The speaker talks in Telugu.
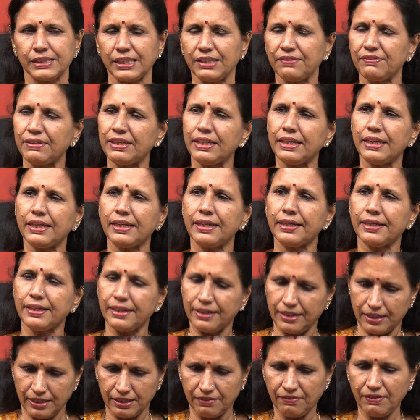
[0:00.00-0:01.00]
ఇవి
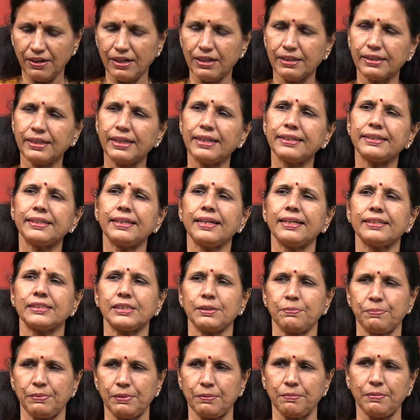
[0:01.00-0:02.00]
ఇవాళ కేటీఆర్
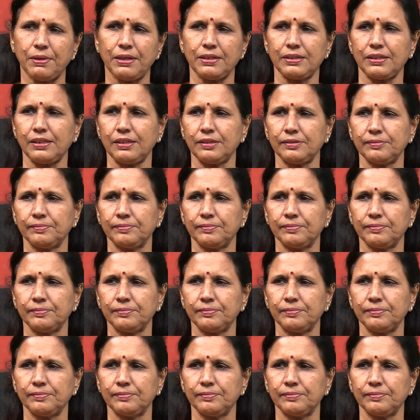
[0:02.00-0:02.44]
చెప్పిన మాట